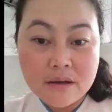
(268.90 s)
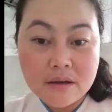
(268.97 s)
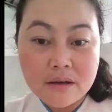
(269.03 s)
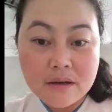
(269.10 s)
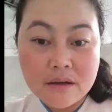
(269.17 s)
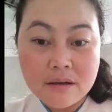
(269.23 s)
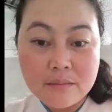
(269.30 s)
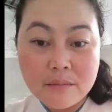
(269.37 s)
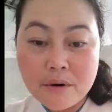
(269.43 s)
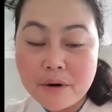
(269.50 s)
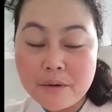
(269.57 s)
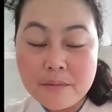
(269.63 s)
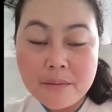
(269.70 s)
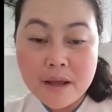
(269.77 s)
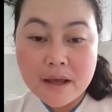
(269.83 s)
uh, more
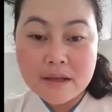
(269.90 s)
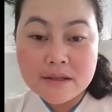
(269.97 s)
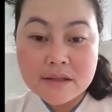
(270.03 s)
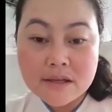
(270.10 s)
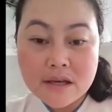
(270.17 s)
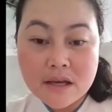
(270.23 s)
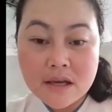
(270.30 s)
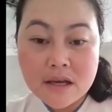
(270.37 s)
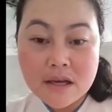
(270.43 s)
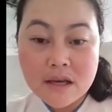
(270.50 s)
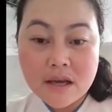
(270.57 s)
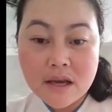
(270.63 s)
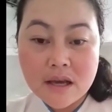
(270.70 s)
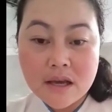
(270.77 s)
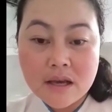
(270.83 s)
blessing
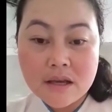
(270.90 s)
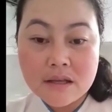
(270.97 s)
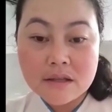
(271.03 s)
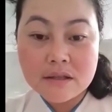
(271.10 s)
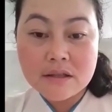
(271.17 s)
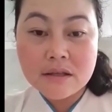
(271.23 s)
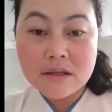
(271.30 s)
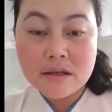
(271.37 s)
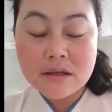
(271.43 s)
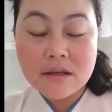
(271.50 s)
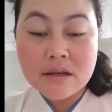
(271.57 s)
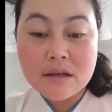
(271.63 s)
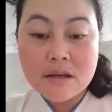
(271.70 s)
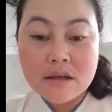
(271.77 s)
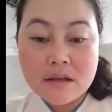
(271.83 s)
and
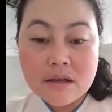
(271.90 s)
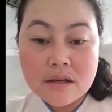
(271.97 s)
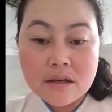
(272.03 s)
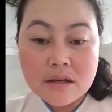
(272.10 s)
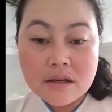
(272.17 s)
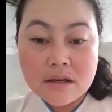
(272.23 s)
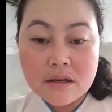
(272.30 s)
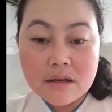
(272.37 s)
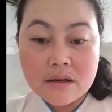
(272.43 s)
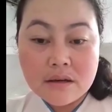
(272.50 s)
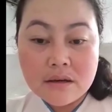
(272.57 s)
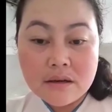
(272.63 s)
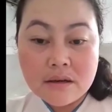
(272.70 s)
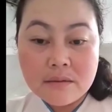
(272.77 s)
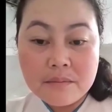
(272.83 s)

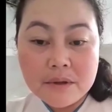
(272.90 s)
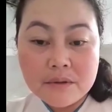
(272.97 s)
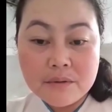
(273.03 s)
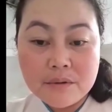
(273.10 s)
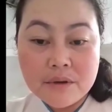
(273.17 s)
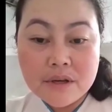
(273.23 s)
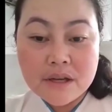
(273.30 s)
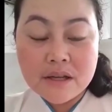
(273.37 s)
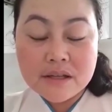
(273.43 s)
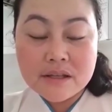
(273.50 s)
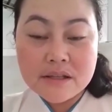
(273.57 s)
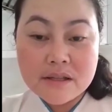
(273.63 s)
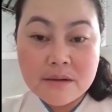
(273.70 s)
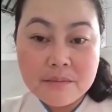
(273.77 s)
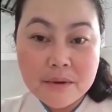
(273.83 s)
uh, patuloy lang sa
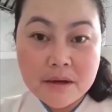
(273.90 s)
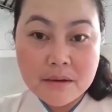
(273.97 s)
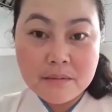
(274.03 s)
pag-abot